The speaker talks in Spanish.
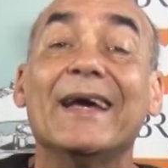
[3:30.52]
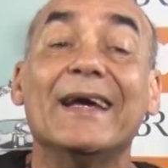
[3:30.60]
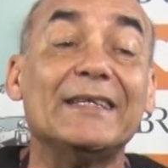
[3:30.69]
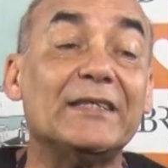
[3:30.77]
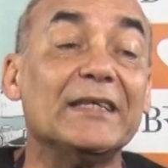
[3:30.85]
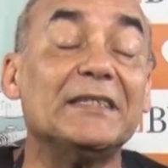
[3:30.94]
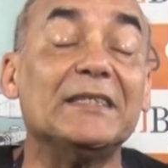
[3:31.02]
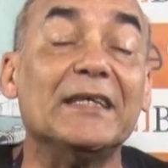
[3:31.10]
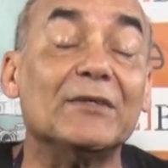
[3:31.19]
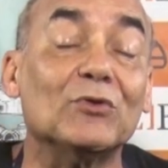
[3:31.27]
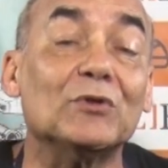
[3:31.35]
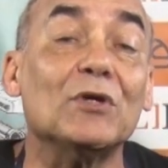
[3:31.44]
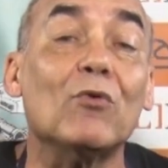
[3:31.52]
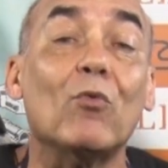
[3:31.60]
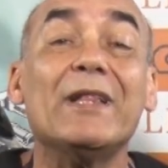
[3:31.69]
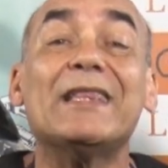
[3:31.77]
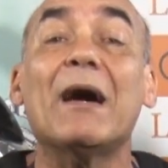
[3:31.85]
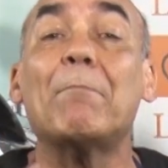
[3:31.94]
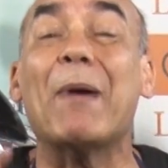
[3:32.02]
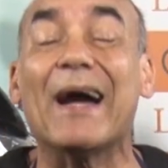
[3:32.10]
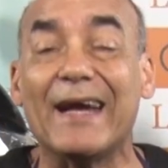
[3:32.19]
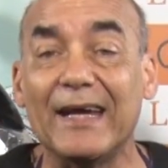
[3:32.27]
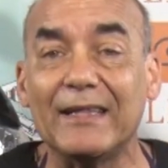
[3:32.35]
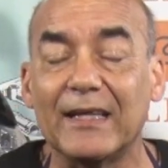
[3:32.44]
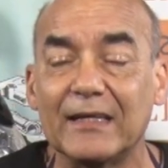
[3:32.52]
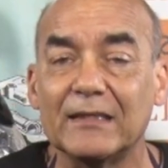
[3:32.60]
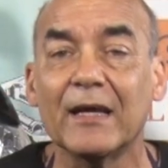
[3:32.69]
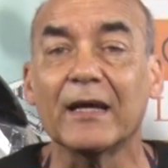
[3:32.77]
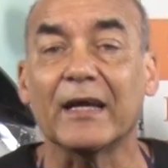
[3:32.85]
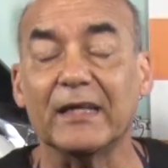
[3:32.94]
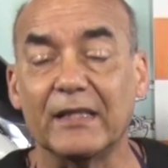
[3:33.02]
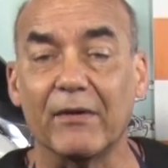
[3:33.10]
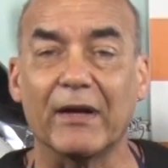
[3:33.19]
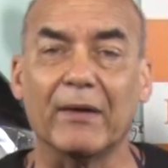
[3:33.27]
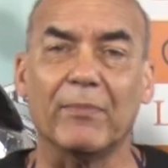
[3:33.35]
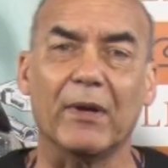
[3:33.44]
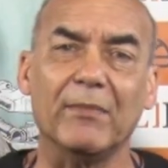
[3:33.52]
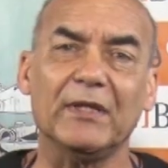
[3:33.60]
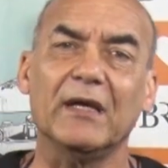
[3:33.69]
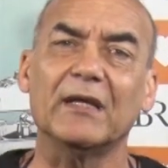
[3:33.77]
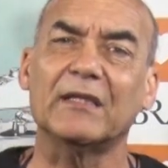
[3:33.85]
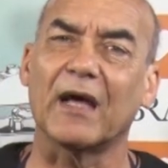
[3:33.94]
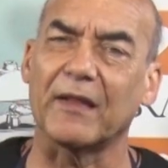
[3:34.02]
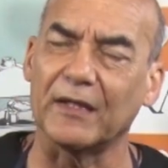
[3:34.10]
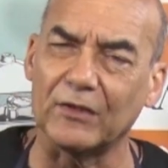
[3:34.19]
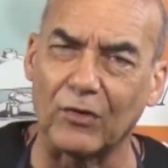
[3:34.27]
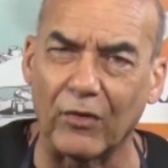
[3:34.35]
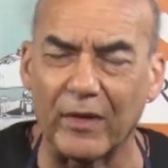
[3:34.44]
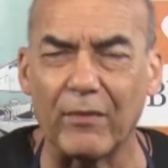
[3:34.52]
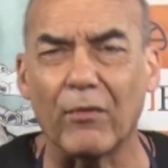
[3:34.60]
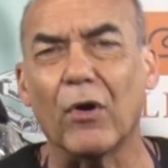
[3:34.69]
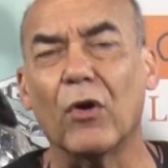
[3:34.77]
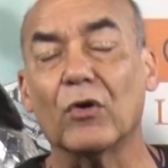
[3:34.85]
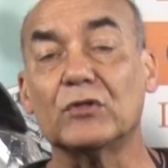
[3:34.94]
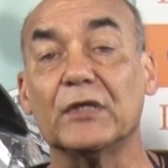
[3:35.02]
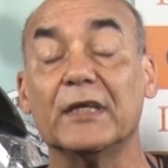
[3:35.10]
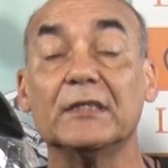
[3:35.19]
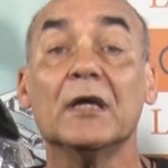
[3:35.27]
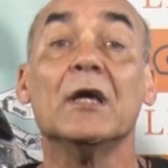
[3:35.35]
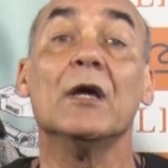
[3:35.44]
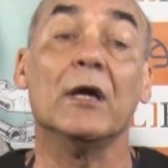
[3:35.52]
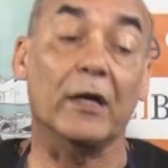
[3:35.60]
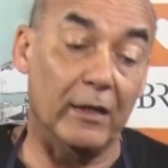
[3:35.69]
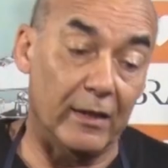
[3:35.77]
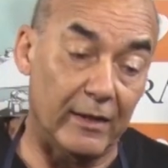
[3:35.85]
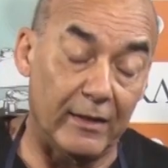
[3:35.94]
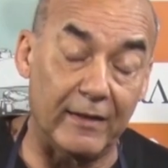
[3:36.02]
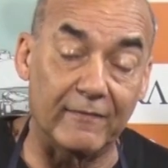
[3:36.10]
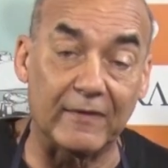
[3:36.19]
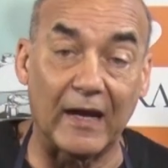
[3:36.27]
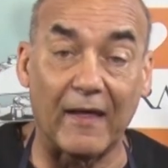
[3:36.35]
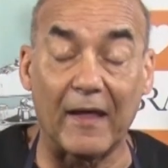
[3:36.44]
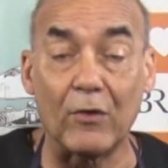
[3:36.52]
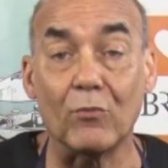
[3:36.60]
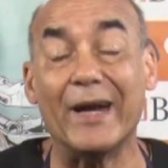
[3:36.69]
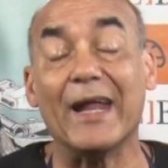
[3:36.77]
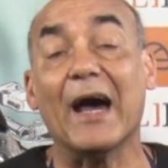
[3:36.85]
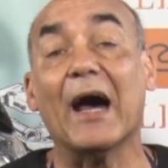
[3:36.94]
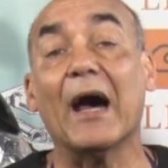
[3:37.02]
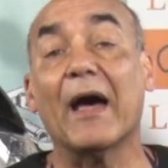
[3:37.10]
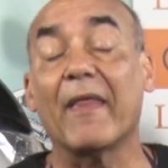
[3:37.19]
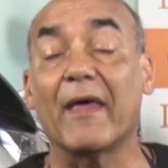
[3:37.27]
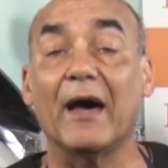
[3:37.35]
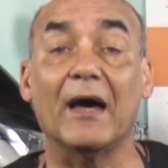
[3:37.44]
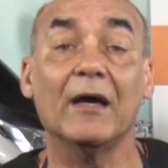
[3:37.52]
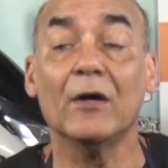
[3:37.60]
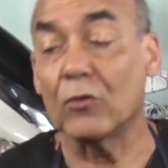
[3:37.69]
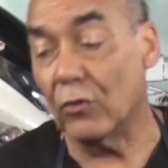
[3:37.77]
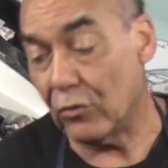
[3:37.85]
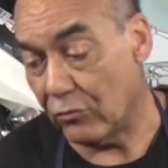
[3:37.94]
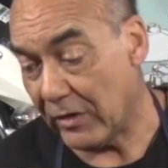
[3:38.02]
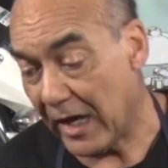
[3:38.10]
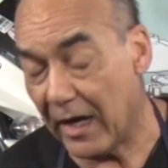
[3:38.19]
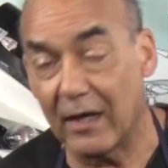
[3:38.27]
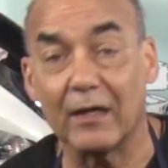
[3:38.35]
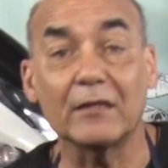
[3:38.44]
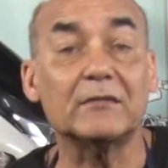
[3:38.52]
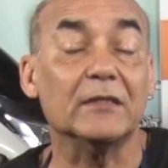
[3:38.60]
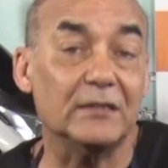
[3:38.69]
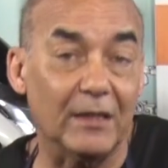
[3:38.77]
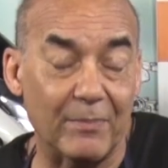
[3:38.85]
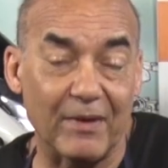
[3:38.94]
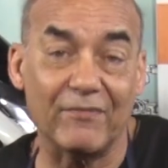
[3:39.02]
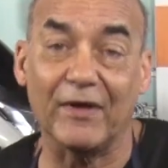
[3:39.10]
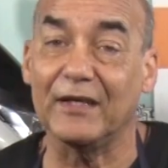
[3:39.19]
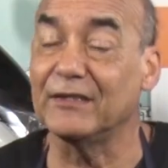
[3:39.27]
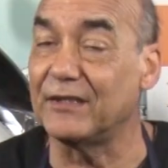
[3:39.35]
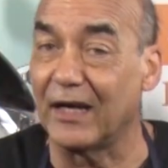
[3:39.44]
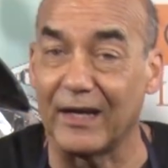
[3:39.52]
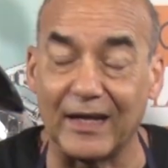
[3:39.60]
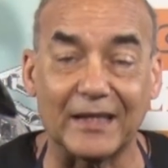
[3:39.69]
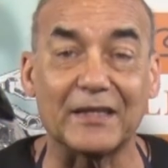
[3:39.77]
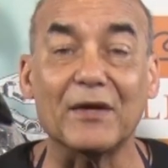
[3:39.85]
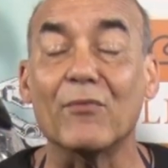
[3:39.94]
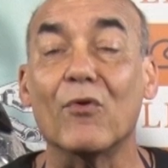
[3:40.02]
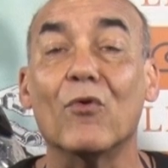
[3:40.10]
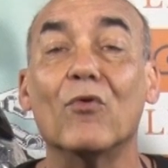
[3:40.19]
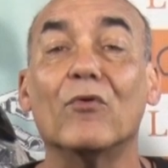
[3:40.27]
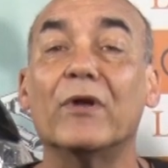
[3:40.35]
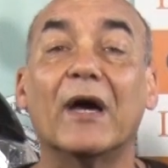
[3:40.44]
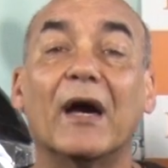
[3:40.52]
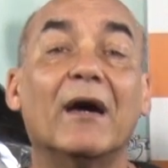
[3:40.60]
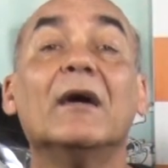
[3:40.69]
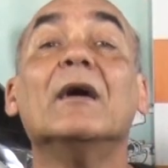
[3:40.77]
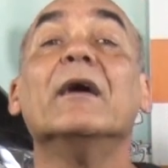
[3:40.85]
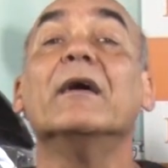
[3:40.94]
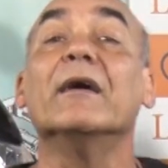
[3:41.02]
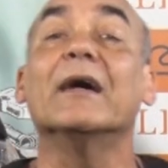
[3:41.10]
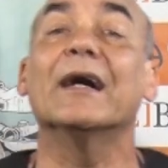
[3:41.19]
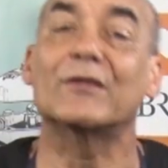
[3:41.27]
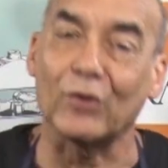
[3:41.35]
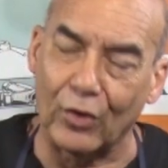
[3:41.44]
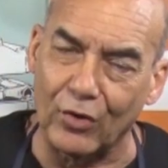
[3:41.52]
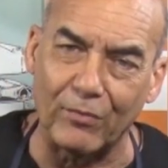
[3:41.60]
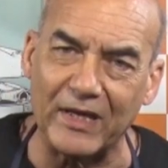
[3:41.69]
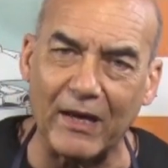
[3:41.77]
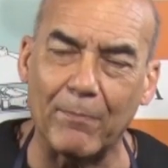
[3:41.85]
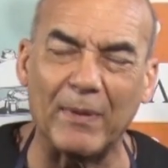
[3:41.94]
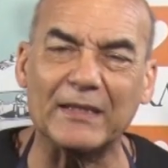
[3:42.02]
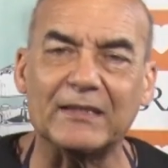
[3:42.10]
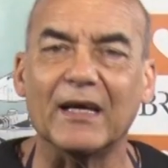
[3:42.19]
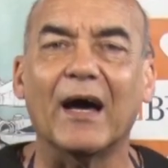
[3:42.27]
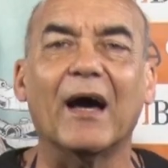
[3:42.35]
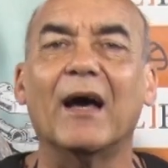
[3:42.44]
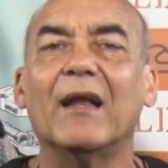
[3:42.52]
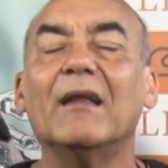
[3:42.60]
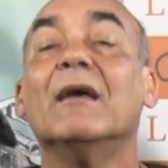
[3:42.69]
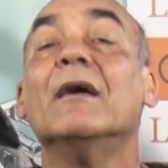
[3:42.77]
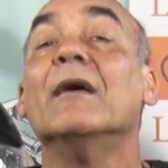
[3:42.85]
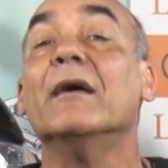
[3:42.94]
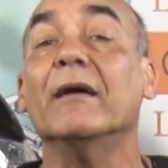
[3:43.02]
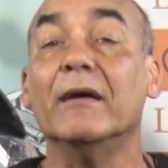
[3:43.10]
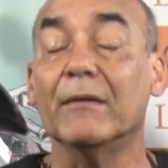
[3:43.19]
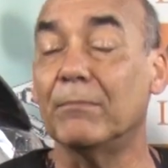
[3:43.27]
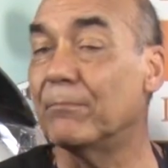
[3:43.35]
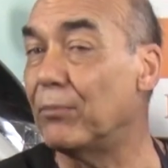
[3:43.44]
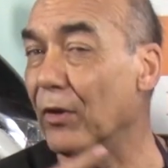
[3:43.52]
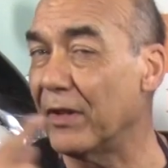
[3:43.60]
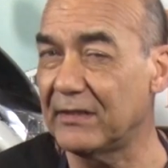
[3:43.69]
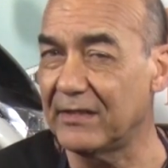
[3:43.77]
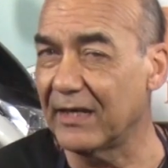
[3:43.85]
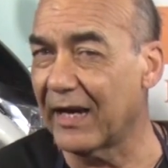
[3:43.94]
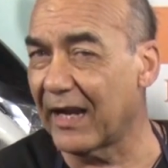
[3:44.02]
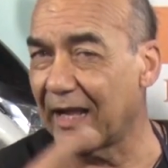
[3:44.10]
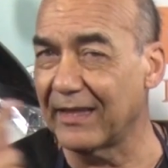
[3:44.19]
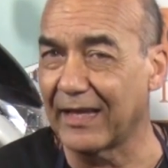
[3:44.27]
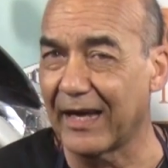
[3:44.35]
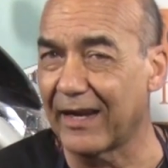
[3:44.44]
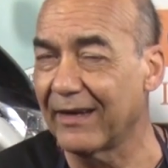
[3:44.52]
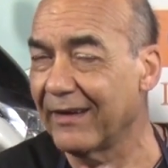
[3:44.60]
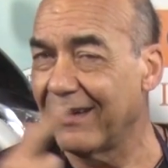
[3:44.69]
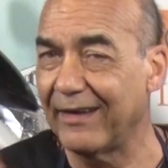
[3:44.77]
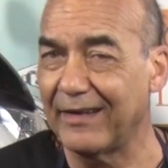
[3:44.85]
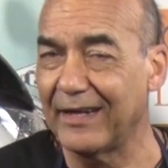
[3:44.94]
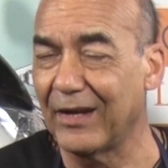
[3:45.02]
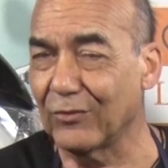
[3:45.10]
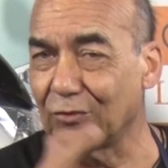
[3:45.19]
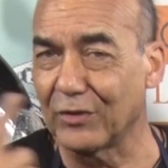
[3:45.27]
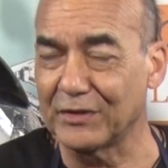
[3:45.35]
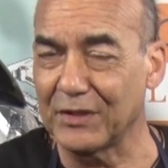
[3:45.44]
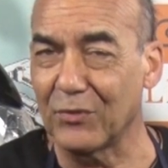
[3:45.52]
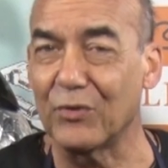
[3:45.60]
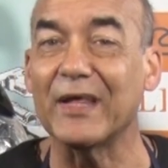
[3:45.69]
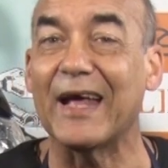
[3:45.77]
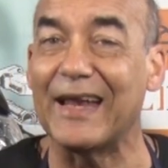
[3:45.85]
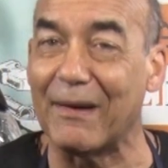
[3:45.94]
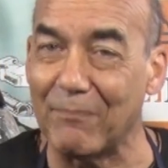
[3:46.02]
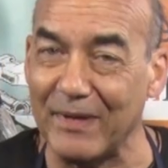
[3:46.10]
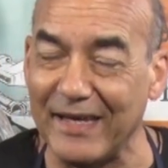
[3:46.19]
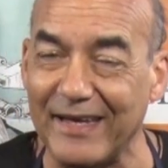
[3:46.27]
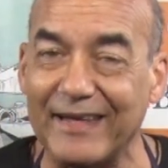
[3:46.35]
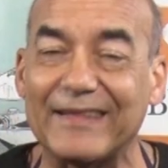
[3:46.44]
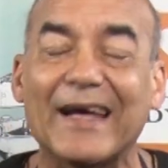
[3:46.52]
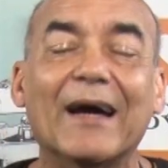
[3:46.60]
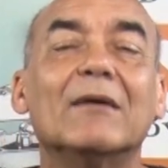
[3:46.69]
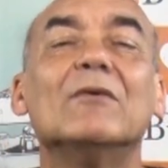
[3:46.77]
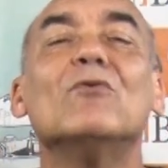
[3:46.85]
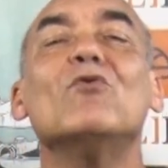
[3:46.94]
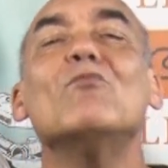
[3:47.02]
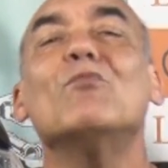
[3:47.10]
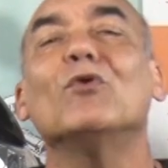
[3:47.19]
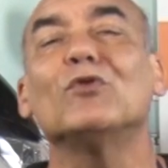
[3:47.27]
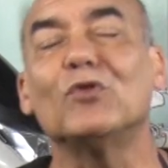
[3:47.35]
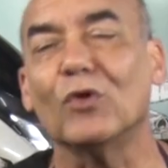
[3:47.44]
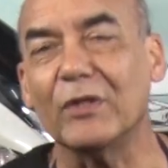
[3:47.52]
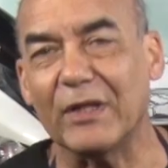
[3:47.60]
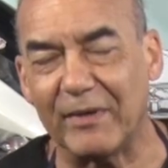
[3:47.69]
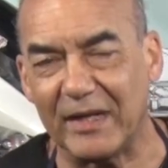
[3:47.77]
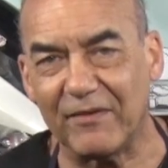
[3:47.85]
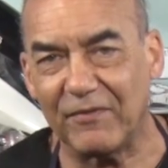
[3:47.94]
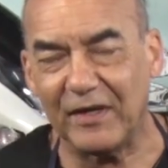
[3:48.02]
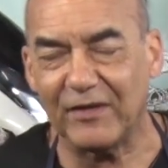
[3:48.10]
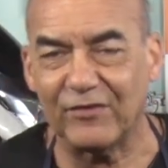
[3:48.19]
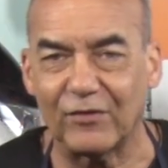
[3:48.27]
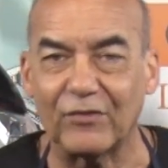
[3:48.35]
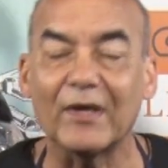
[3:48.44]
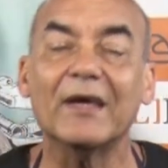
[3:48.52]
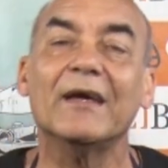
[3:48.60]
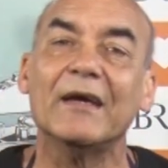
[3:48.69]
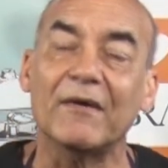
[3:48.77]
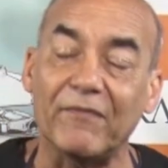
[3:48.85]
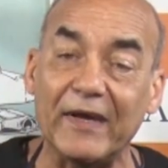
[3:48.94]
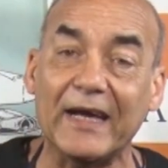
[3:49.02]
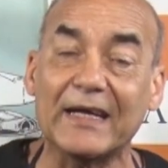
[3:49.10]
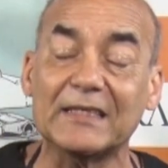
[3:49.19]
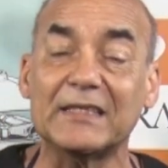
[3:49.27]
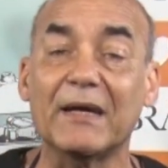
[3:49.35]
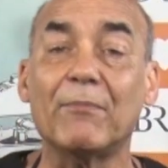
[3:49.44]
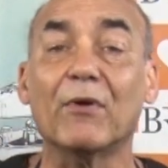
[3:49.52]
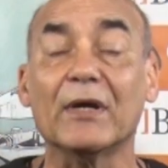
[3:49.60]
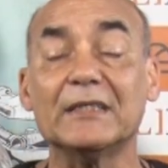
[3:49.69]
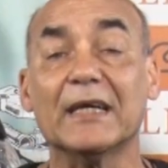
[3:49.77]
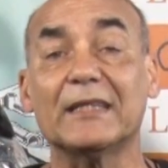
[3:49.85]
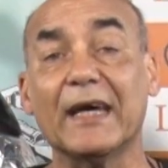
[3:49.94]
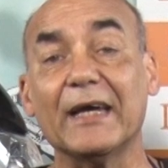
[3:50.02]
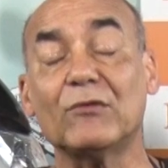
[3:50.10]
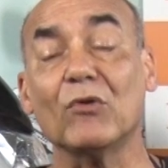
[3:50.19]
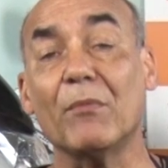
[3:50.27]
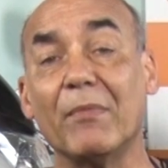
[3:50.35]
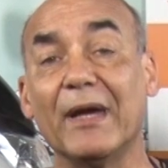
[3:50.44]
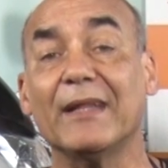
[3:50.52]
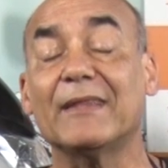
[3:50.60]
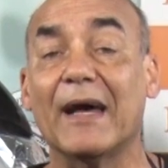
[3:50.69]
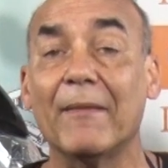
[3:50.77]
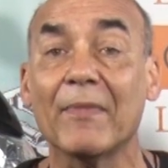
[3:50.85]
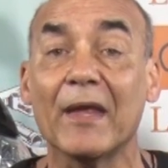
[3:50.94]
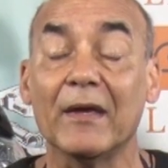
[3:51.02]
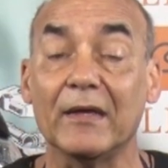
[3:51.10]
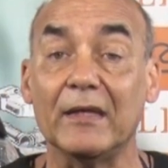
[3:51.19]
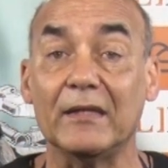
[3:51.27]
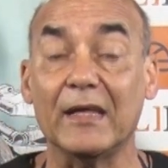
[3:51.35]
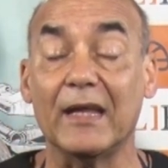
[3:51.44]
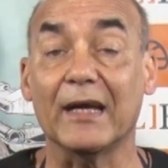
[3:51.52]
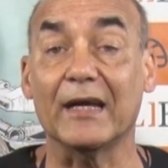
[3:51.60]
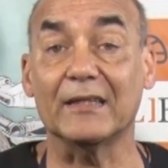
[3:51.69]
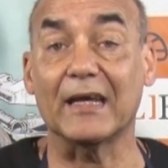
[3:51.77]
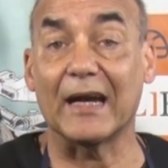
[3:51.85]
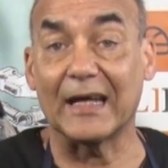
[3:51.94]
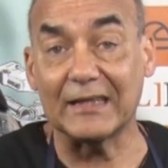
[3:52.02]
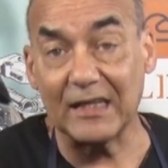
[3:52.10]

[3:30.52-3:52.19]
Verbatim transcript: esos 50 paquetes que te van a permitir estar dentro de boxes, eh, entrada numerada, con una silla preferencial en la tribuna, eh, gastronomía especial, eh, podés llegar a andar en el auto de seguridad en la pista, un montón de beneficios. Fíjense porque ya está esto en venta y tienen que entrar a